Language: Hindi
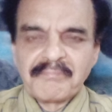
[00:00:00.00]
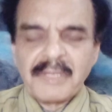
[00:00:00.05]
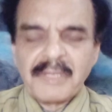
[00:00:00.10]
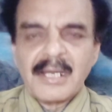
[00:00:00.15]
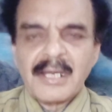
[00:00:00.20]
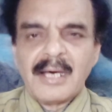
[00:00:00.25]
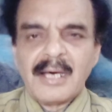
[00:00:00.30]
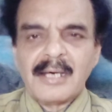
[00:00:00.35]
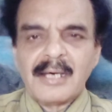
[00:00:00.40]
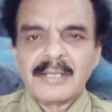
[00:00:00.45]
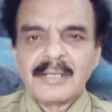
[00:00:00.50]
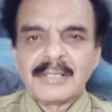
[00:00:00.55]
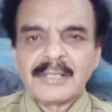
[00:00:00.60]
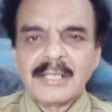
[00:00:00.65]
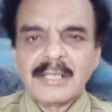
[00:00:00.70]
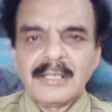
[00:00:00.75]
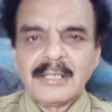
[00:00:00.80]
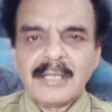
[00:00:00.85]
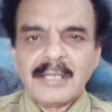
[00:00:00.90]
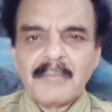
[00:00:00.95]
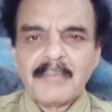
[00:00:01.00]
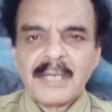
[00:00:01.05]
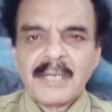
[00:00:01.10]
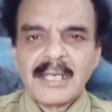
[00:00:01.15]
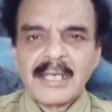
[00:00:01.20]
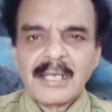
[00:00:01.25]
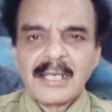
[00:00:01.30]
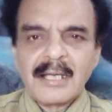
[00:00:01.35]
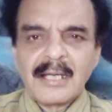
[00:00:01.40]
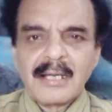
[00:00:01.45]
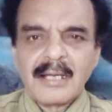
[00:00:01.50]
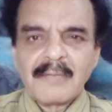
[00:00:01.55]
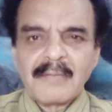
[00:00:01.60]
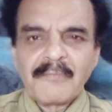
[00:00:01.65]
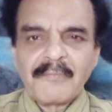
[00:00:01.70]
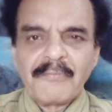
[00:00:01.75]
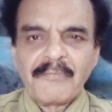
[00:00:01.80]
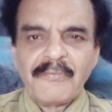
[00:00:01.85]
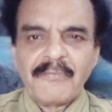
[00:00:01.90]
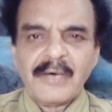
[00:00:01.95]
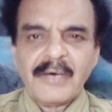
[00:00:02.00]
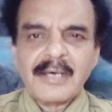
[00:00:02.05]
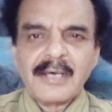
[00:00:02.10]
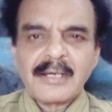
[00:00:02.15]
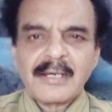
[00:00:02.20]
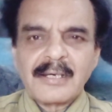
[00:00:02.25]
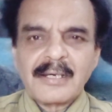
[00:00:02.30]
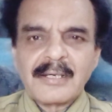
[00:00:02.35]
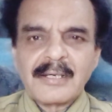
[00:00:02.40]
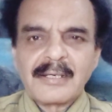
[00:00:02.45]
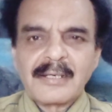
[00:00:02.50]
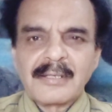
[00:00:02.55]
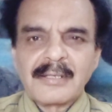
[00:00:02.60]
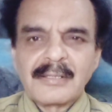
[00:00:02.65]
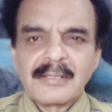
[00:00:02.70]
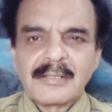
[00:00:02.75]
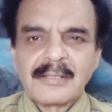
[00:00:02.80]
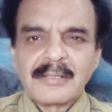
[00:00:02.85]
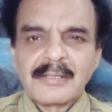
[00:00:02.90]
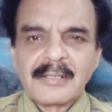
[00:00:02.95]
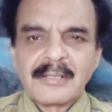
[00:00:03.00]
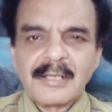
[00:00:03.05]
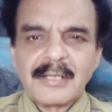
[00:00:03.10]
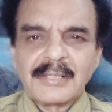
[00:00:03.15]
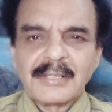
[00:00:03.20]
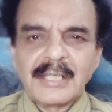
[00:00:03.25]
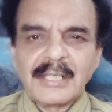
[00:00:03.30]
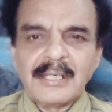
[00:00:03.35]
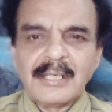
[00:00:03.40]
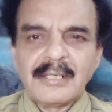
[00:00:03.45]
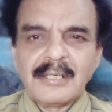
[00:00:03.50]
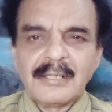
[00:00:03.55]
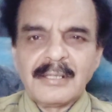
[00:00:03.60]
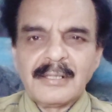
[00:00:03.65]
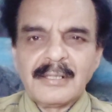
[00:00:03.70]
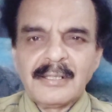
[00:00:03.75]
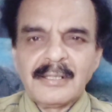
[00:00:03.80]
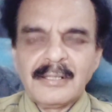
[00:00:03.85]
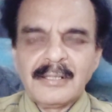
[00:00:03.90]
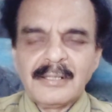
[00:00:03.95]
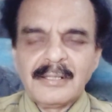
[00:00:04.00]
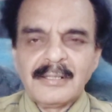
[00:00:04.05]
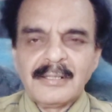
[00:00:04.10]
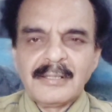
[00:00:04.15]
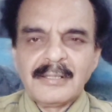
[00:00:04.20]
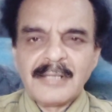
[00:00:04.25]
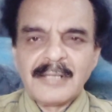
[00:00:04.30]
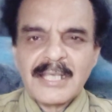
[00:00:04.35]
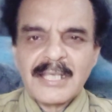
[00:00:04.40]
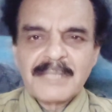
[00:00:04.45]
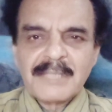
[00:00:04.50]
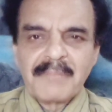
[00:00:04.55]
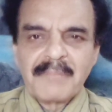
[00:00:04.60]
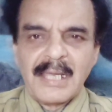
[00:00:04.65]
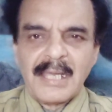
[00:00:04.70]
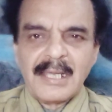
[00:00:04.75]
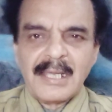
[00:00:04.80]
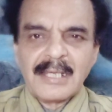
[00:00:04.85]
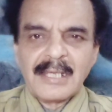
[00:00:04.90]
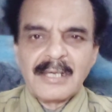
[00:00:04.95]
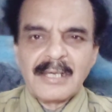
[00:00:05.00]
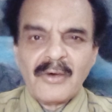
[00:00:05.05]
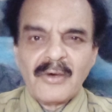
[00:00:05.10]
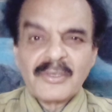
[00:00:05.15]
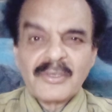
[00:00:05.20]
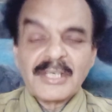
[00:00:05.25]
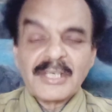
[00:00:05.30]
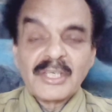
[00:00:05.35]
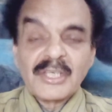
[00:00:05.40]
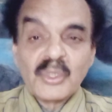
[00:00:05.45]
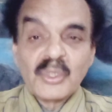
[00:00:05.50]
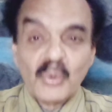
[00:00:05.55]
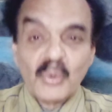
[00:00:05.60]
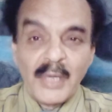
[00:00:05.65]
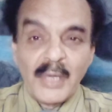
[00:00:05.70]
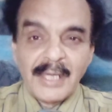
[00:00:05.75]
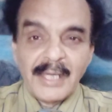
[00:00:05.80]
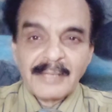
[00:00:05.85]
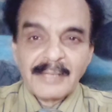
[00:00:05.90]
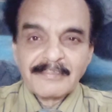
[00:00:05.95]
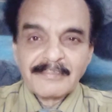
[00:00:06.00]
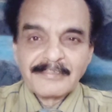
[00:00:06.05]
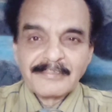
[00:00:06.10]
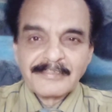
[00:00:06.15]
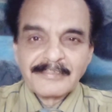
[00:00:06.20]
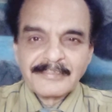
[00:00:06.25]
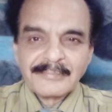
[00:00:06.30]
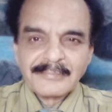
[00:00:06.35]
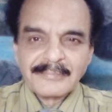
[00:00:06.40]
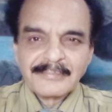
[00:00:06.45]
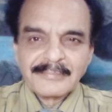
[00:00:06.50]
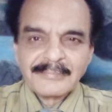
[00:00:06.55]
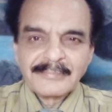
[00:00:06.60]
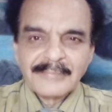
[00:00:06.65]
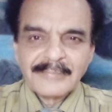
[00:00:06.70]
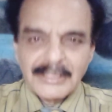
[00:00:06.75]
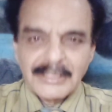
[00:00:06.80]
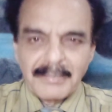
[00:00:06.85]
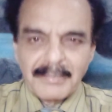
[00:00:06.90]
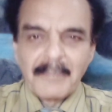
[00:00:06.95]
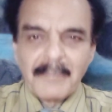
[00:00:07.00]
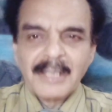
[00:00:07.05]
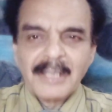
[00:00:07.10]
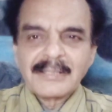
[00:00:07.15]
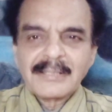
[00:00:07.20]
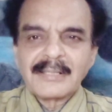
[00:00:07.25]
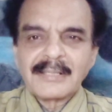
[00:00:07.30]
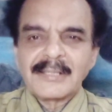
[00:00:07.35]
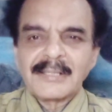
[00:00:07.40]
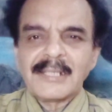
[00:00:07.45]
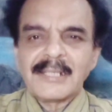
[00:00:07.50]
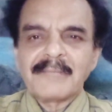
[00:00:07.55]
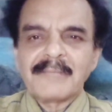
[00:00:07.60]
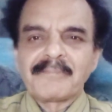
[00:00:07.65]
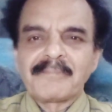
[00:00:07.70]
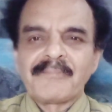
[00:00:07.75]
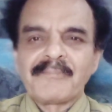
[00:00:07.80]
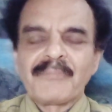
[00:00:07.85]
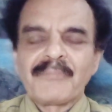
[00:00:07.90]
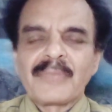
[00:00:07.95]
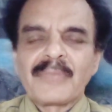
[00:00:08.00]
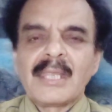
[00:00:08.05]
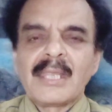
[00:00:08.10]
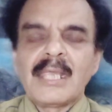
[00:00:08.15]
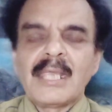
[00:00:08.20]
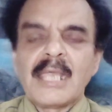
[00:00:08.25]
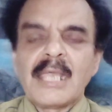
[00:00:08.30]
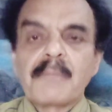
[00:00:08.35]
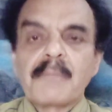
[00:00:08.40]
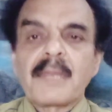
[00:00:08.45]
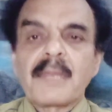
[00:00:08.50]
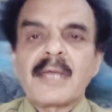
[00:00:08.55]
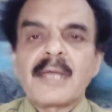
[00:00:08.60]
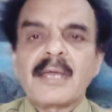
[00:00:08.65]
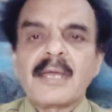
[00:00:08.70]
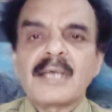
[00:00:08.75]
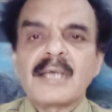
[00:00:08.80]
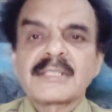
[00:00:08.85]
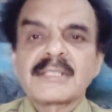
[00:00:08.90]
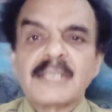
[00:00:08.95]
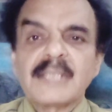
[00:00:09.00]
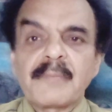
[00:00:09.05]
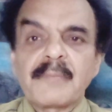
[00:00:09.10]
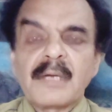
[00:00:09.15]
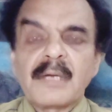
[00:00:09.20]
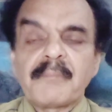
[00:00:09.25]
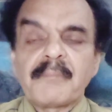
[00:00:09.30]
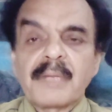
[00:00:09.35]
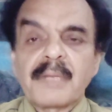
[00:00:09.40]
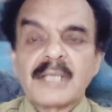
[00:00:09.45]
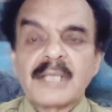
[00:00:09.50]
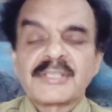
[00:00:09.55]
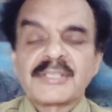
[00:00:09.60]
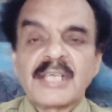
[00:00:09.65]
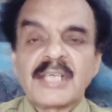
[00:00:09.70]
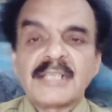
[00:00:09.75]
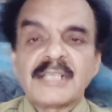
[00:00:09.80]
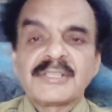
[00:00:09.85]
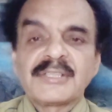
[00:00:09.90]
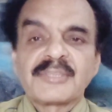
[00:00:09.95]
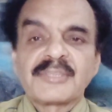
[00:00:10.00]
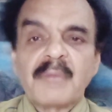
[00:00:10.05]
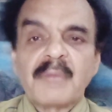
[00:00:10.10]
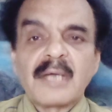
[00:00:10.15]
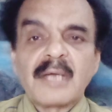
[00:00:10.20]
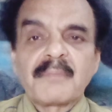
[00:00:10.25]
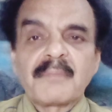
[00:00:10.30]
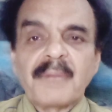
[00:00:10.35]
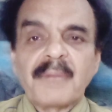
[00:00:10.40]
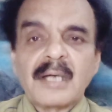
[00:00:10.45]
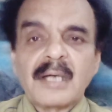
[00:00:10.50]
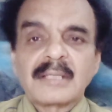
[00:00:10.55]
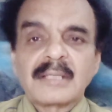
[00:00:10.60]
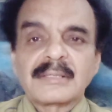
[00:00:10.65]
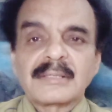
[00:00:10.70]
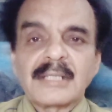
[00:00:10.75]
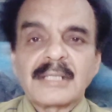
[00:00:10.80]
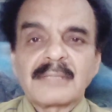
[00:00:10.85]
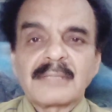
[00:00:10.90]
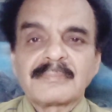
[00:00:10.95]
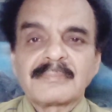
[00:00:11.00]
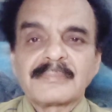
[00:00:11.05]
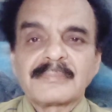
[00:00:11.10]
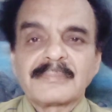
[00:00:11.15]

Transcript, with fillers: बड़ा दिन हमारे फ़ख्र का दिन इस पर और ये क्यों है इस पर बात करते हैं इमरान खान साहब का बड़ा चैलेंज मान पार्क से